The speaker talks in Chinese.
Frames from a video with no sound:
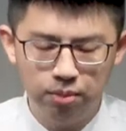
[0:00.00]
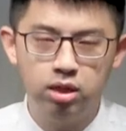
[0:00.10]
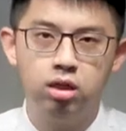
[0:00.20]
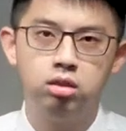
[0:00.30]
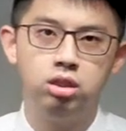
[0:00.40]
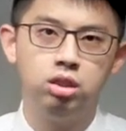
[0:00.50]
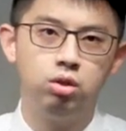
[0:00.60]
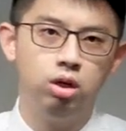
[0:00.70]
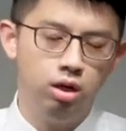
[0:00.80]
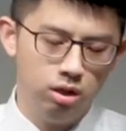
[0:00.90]
们呢，经
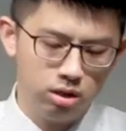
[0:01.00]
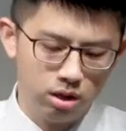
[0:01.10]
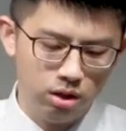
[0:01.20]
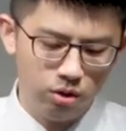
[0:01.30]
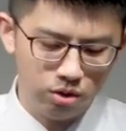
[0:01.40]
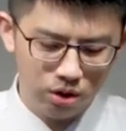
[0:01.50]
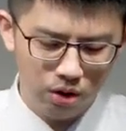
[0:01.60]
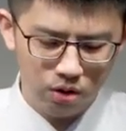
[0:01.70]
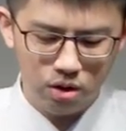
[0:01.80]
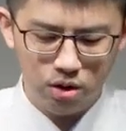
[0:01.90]
这个有时
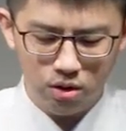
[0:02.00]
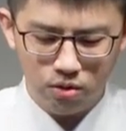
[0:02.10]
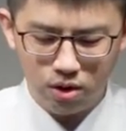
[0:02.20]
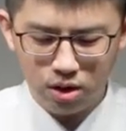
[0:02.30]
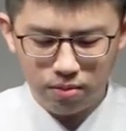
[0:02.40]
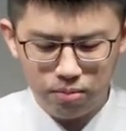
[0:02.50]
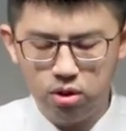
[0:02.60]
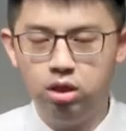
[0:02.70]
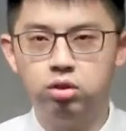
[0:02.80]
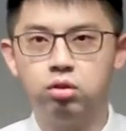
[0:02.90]
候哇，不
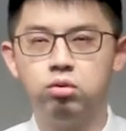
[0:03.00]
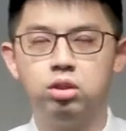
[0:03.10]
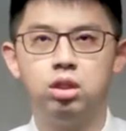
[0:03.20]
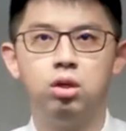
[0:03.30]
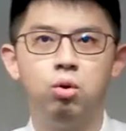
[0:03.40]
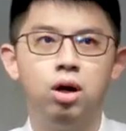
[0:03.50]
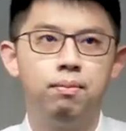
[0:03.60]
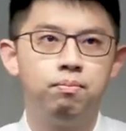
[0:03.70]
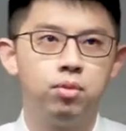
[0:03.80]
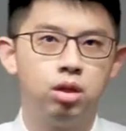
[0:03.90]
听从神的话，
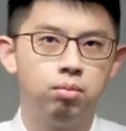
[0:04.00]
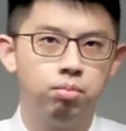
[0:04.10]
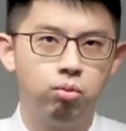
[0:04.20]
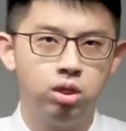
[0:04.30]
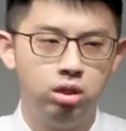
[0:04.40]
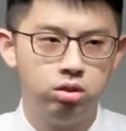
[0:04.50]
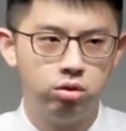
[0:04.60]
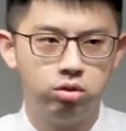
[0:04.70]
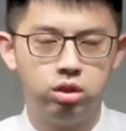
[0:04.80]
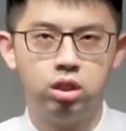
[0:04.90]
不听
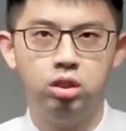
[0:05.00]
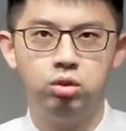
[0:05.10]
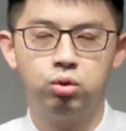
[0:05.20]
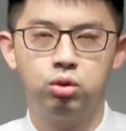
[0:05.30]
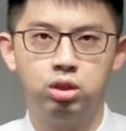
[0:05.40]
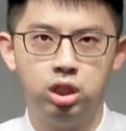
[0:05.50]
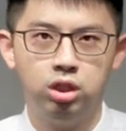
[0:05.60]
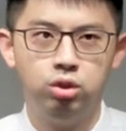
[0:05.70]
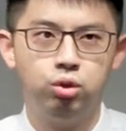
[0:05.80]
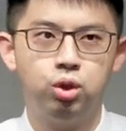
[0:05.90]
从神所
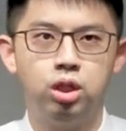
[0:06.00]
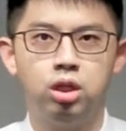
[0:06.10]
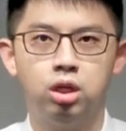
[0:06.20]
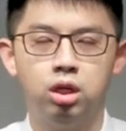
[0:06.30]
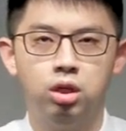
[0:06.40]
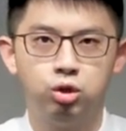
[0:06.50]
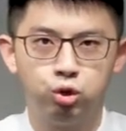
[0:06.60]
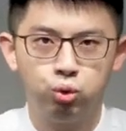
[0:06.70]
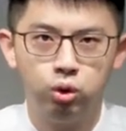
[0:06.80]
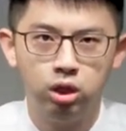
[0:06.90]
拣选的
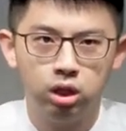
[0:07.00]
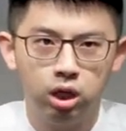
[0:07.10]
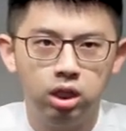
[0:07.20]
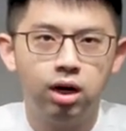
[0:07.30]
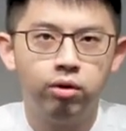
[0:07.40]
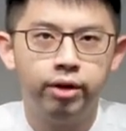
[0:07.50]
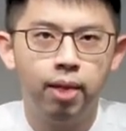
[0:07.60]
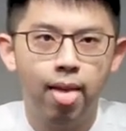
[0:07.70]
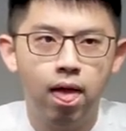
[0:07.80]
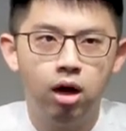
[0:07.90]
属灵的领导人
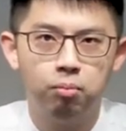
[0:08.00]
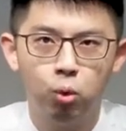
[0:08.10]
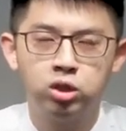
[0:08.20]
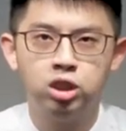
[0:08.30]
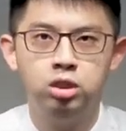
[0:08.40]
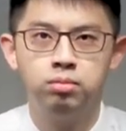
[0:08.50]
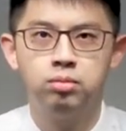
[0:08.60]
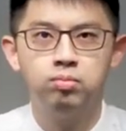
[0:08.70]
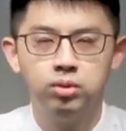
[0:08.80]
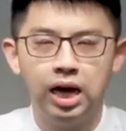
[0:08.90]
摩西、
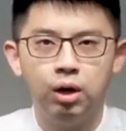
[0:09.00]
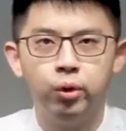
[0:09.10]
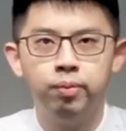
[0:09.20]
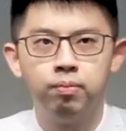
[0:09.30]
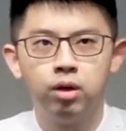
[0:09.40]
亚伦，